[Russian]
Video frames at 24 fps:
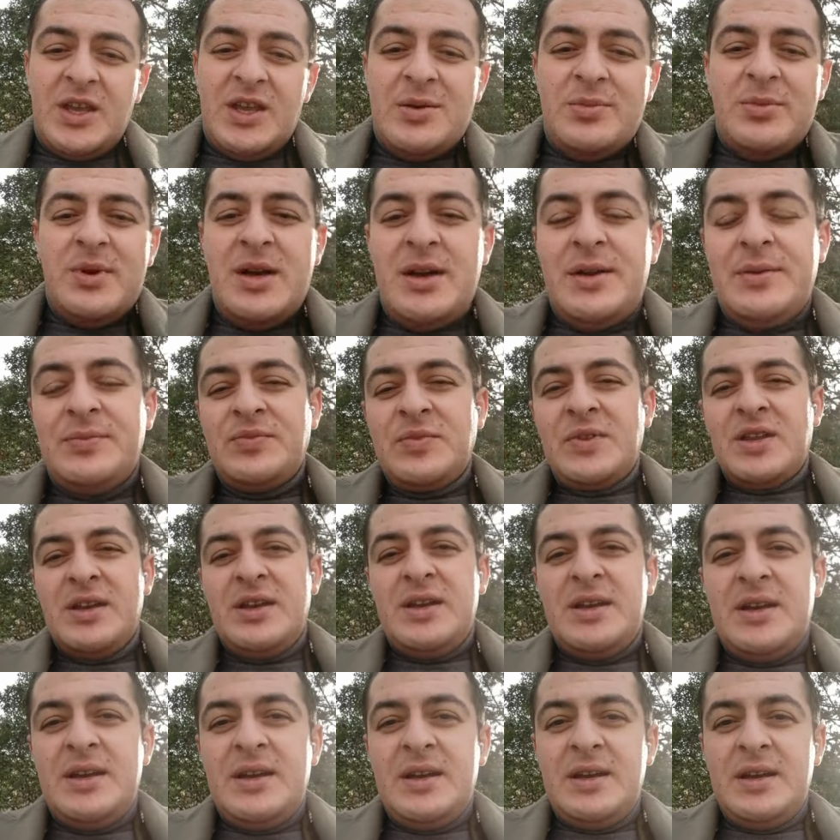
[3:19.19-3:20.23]
и мы
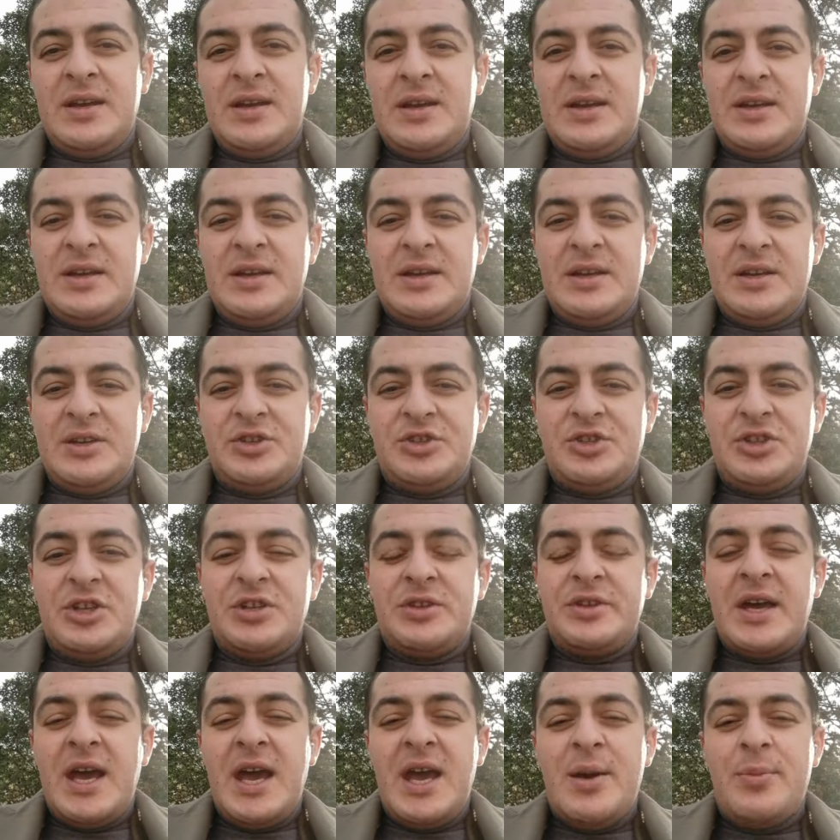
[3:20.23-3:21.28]
э,
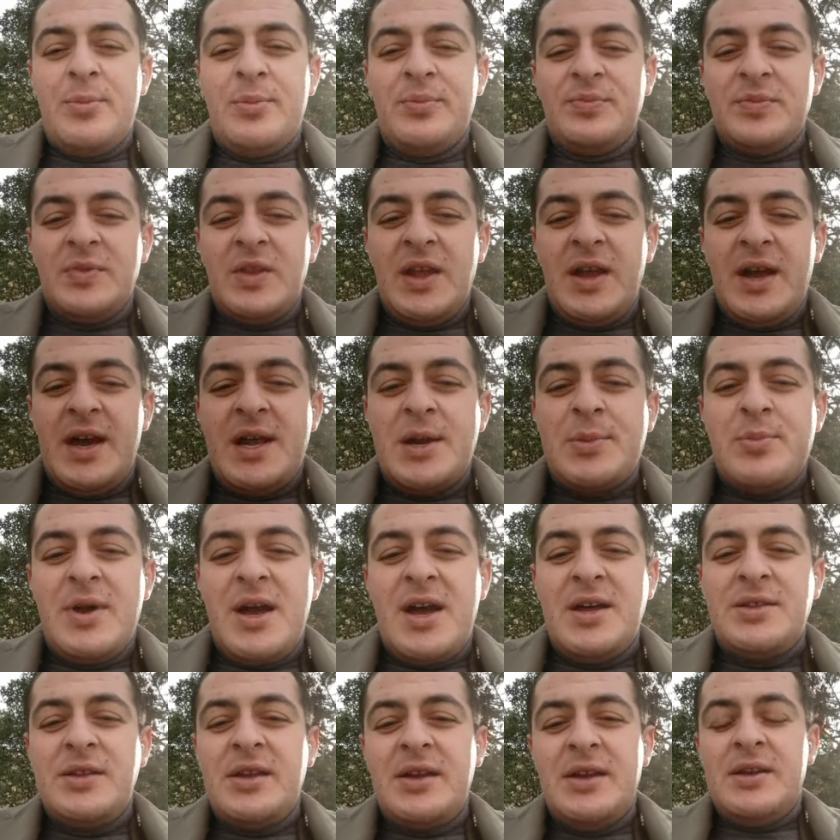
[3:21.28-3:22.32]
считаем
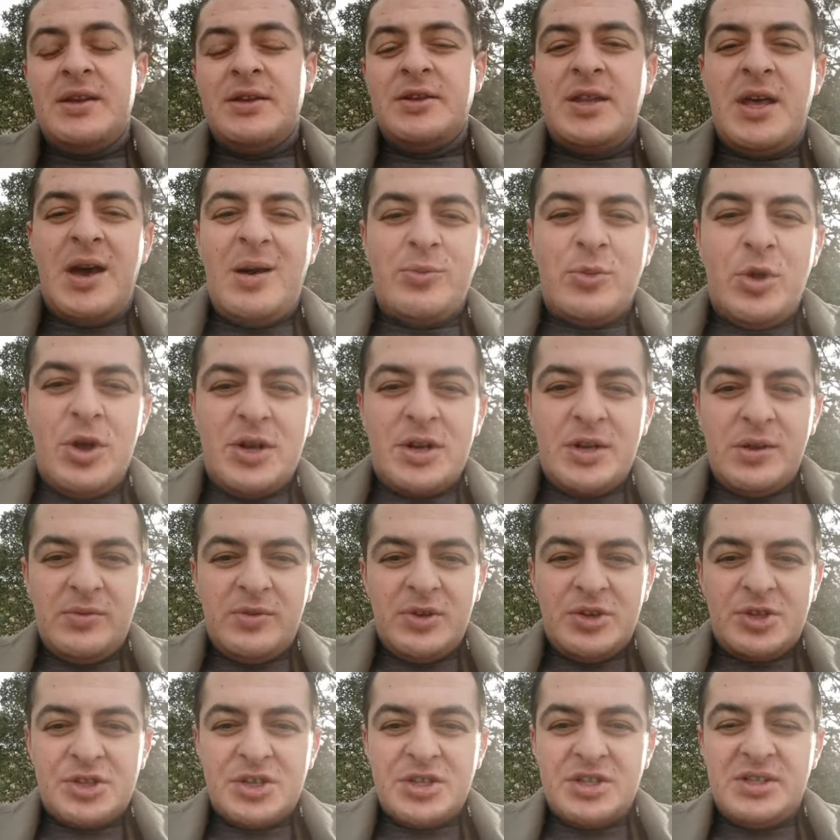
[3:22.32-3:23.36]
армян намного
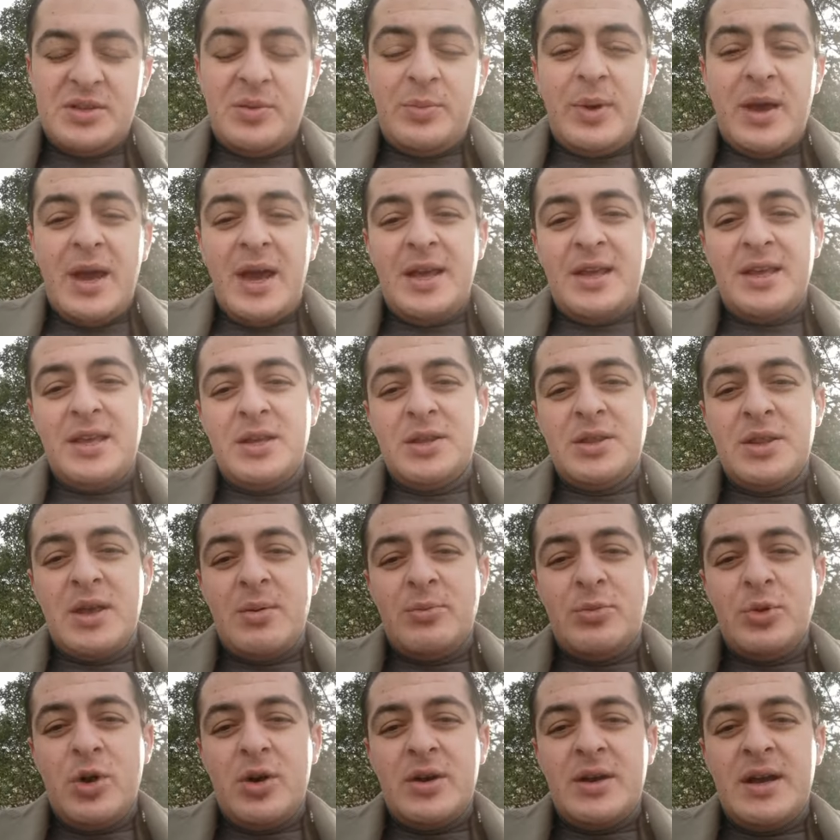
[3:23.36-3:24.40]
выше себя и
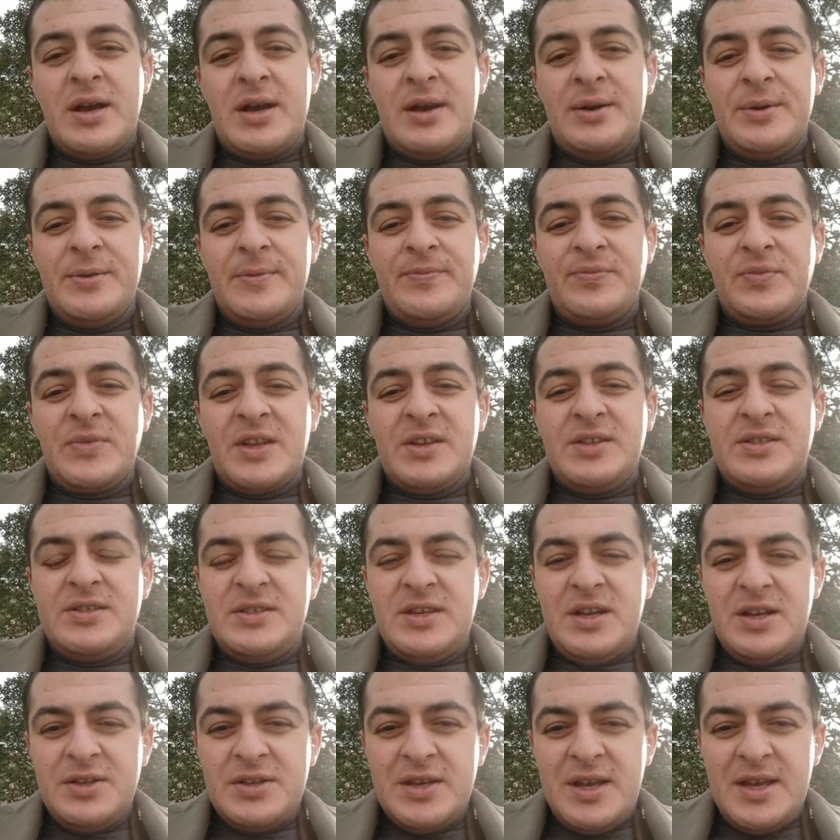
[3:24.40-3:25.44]
намного
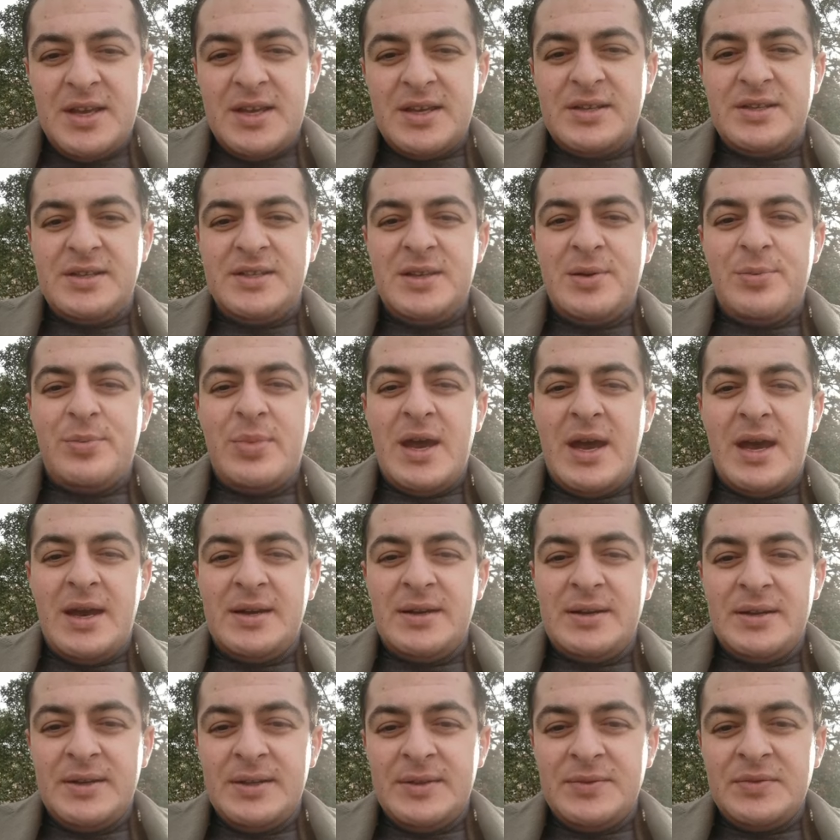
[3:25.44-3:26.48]
сильнее себя.
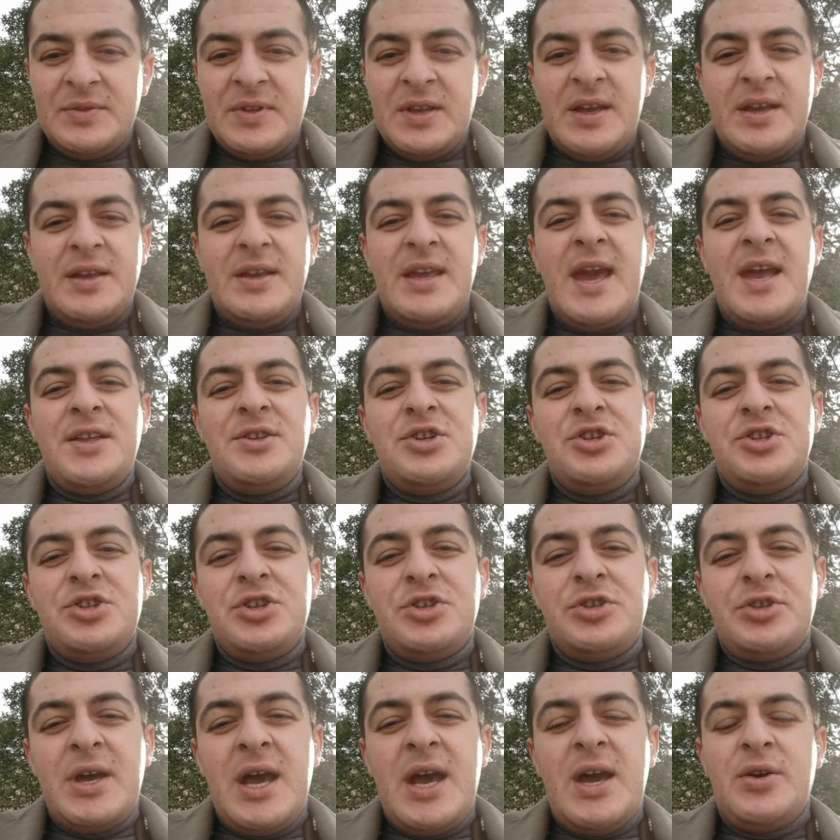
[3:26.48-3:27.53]
Я не
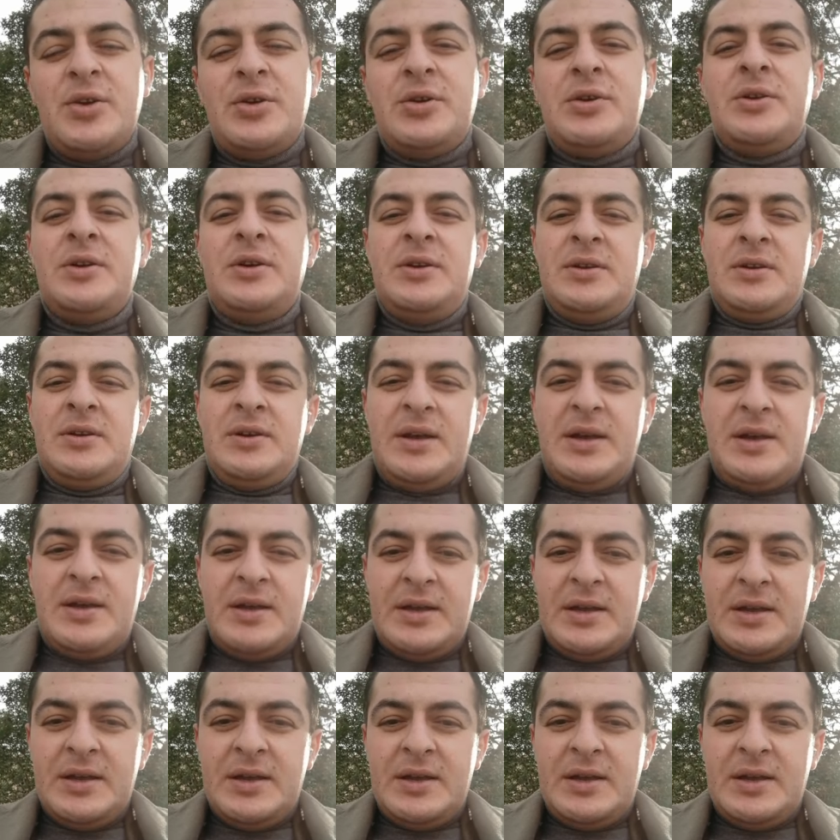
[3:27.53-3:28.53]
считаю э,